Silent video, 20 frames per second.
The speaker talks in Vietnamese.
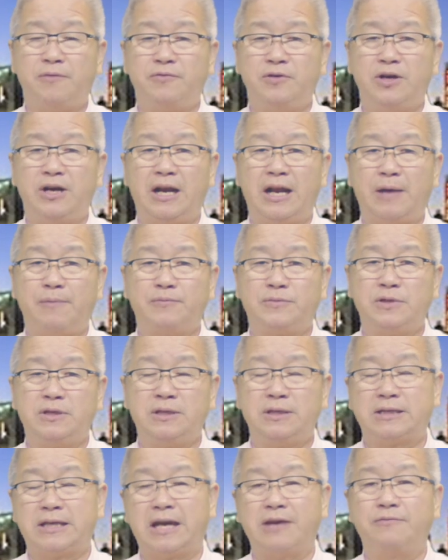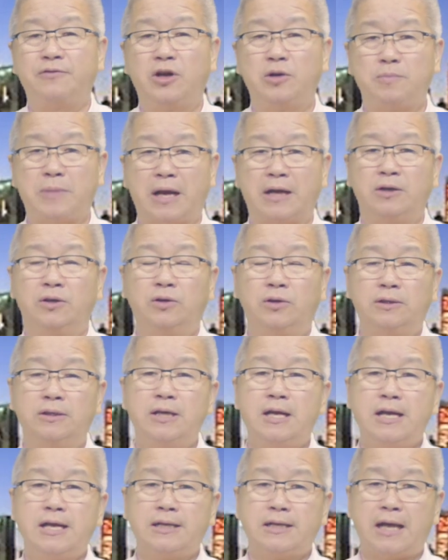vừa làm chay vừa mặn luôn.
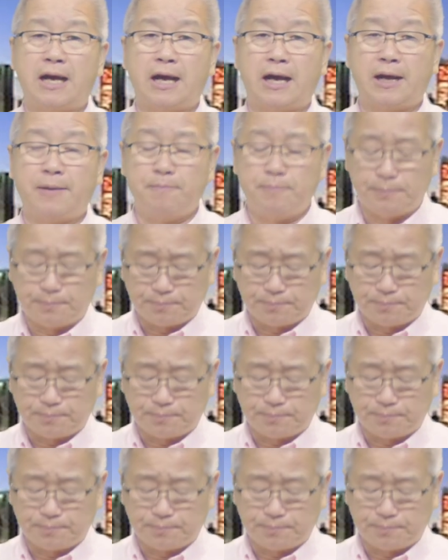À,